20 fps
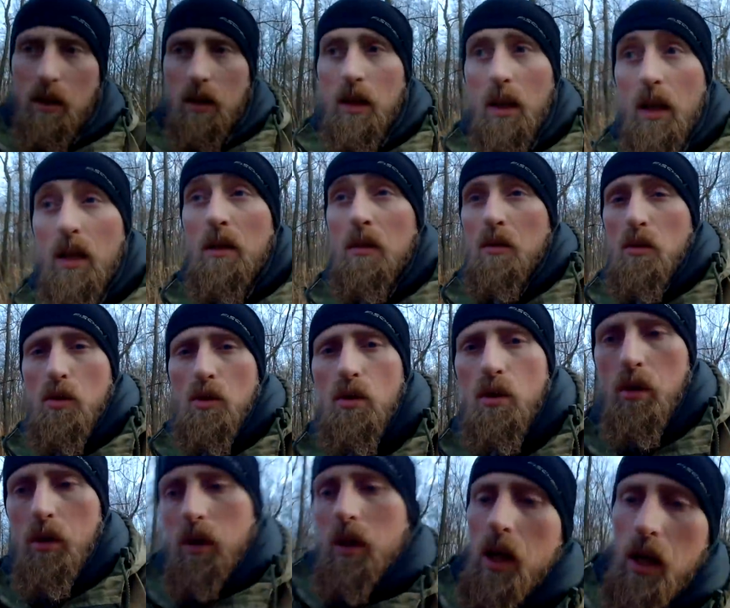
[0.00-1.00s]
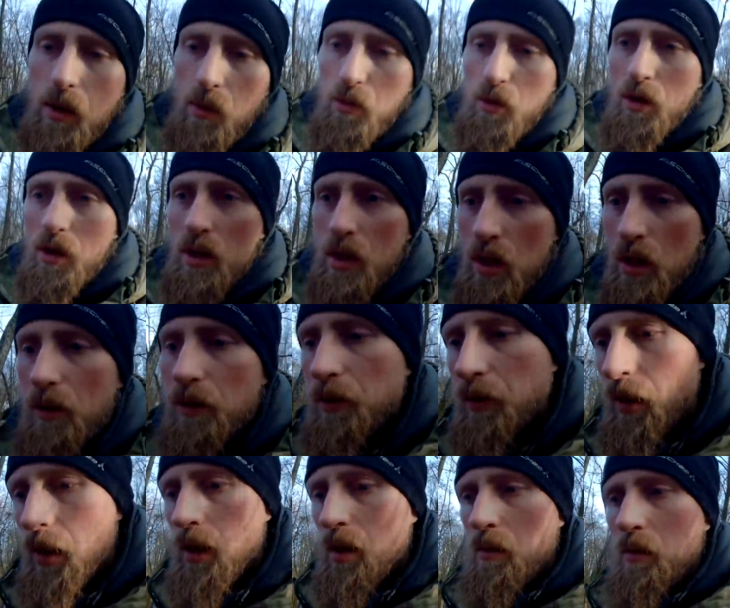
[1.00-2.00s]
Так, ну что, я уже с
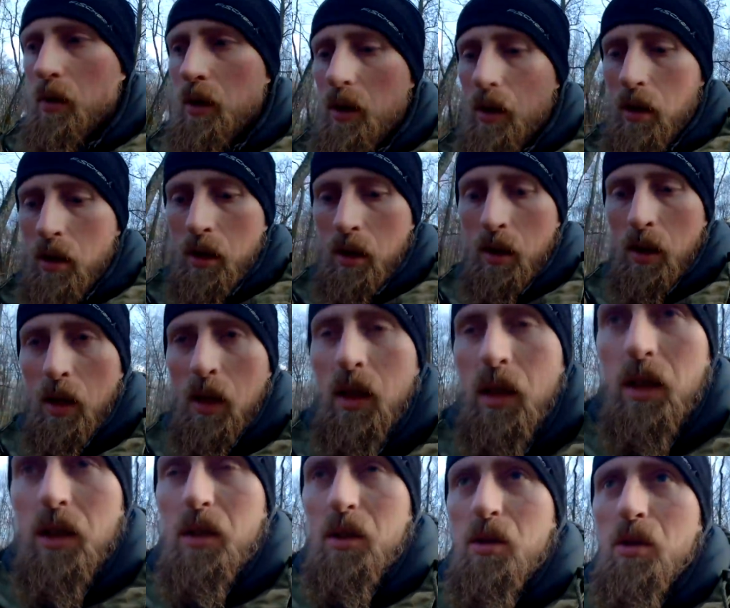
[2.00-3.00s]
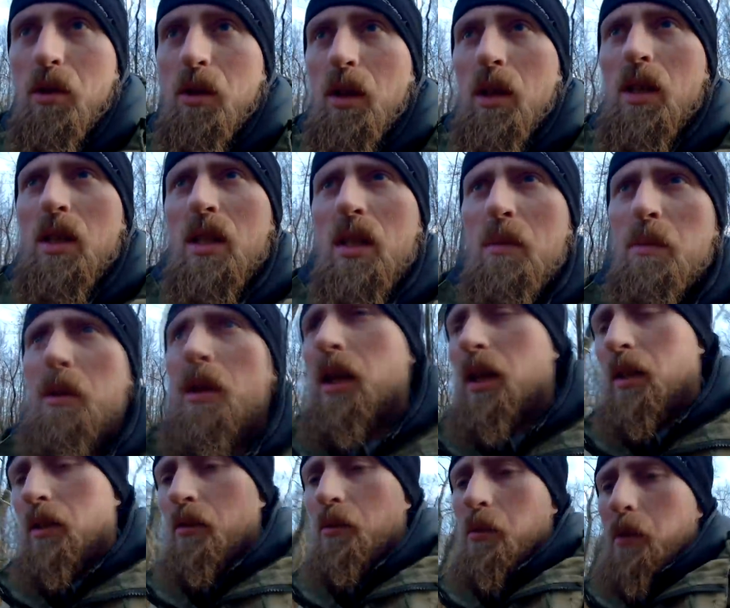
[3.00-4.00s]
трофеем. Еще есть
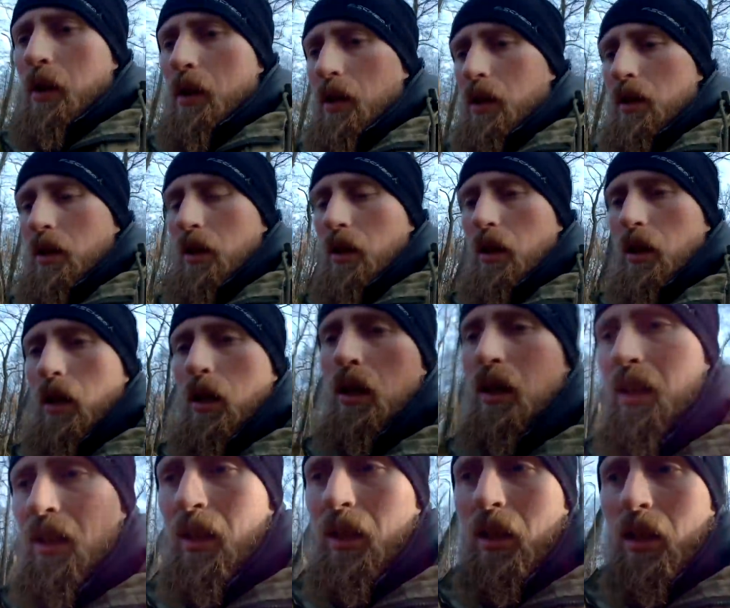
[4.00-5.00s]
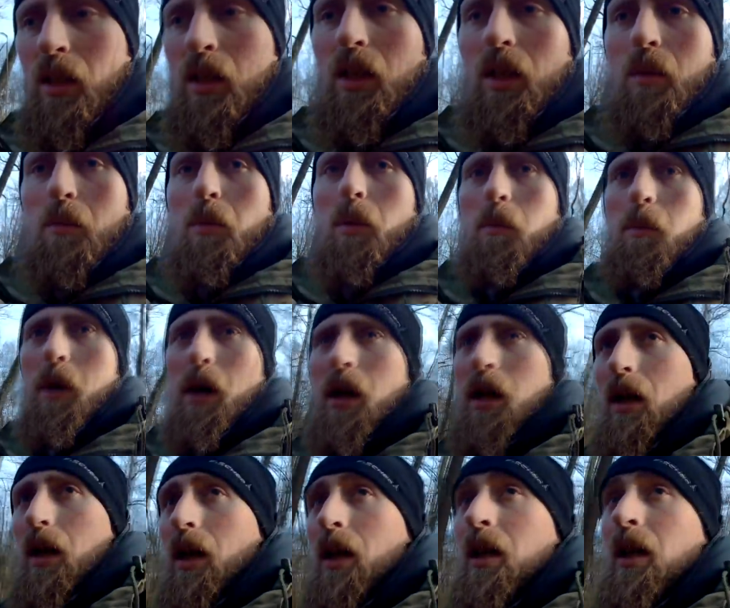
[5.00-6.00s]
капканы впереди.
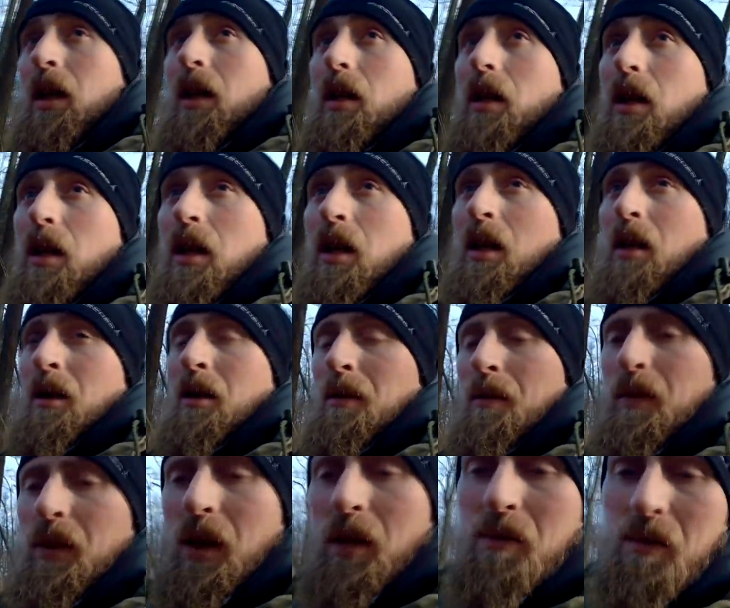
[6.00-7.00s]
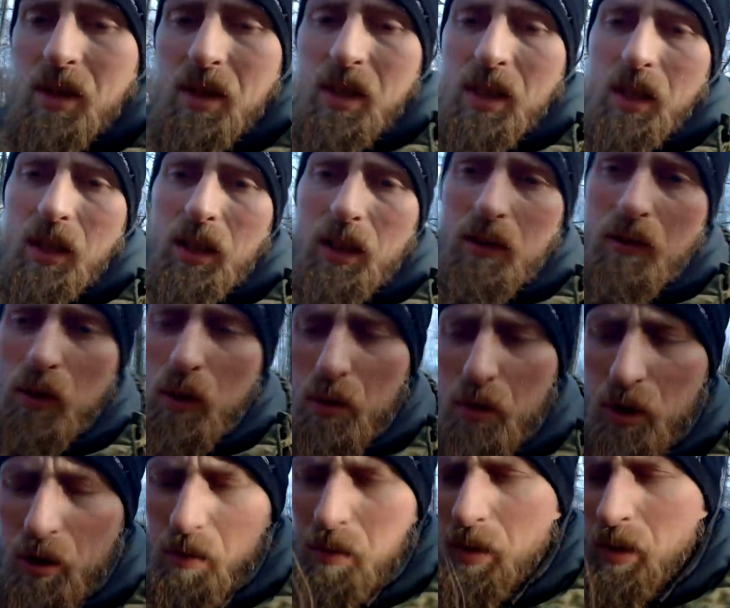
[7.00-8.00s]
Попала она на... Там висела, в
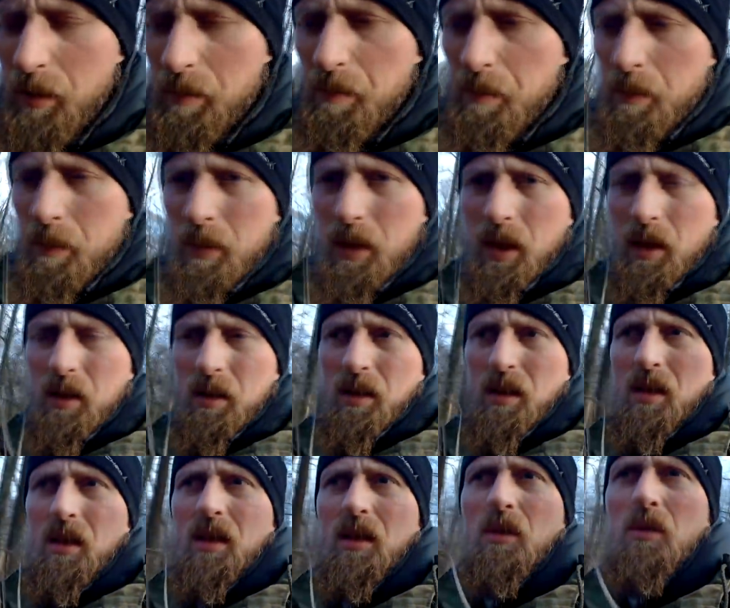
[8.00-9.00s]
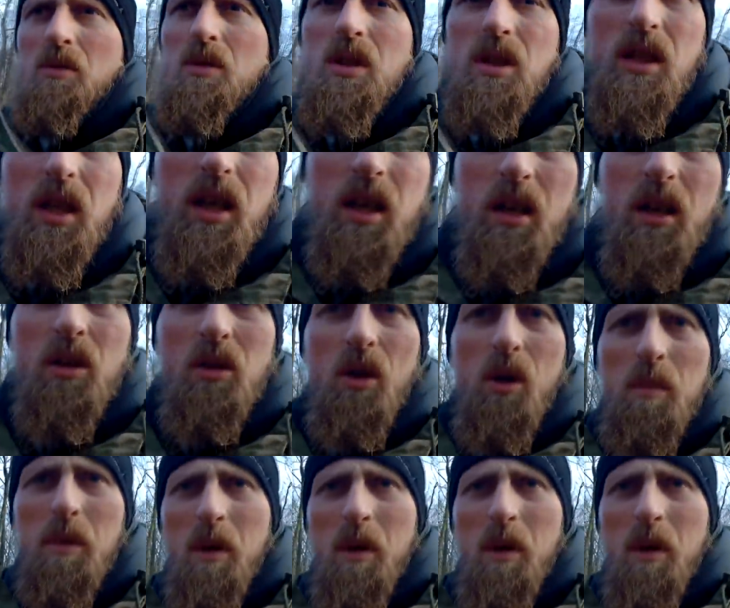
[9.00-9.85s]
общем, утиное э, крыло,